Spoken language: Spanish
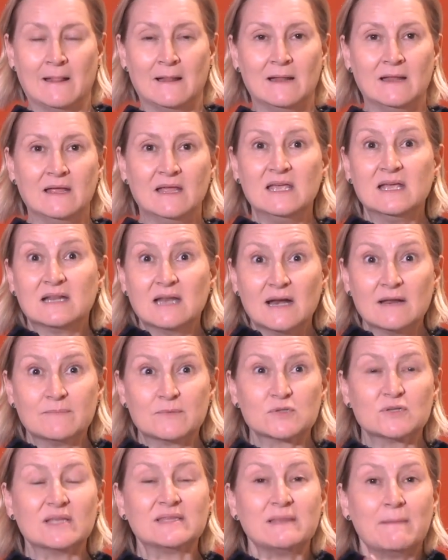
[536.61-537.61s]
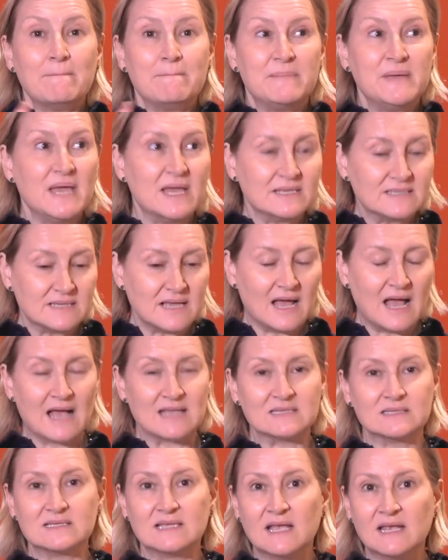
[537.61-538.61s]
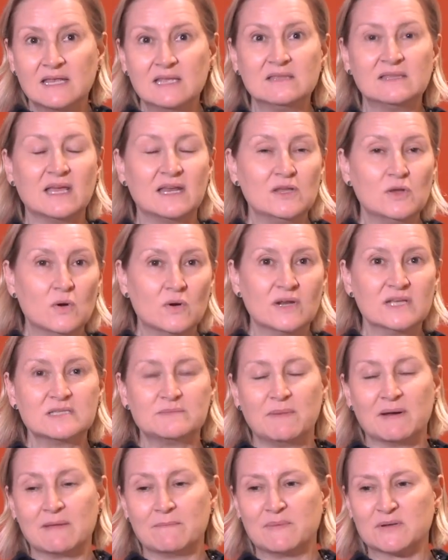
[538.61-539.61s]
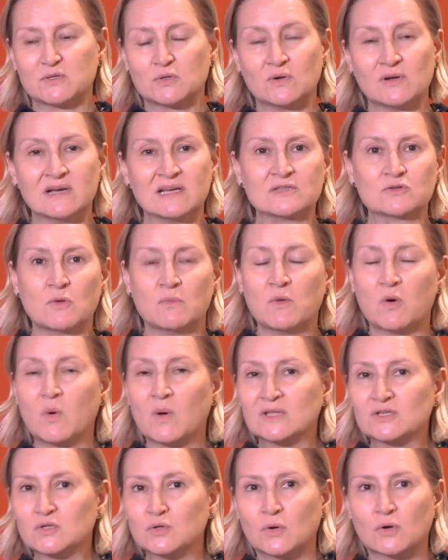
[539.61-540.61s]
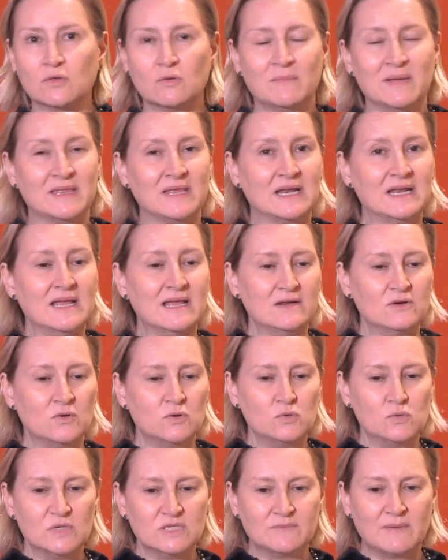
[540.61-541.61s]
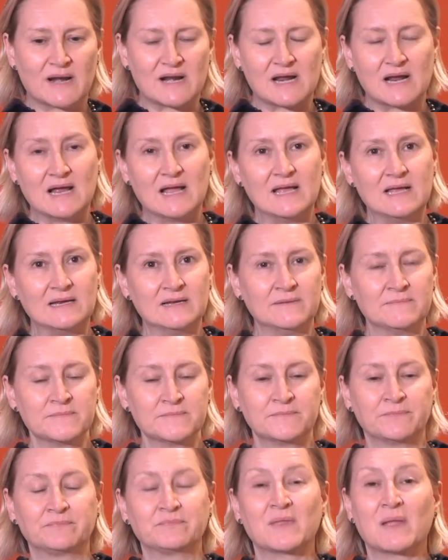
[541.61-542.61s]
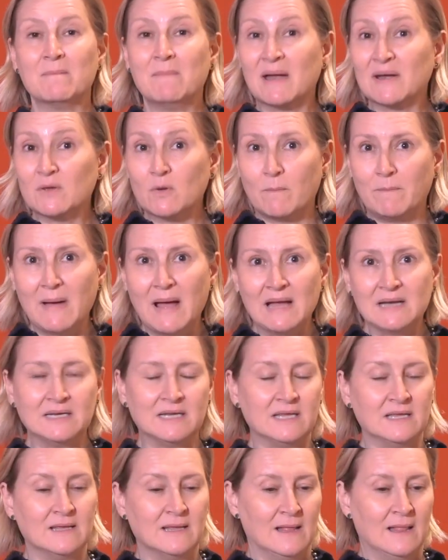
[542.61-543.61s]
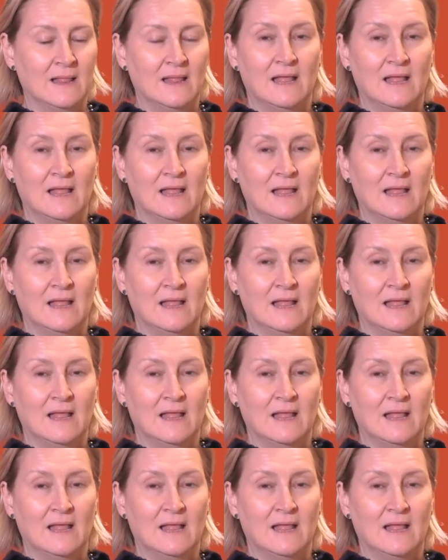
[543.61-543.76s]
Eh, y Clara Porcet empieza a hacer interiores para personajes como Juan Sordo Madaleno, Luis Barragán, Mario Pani.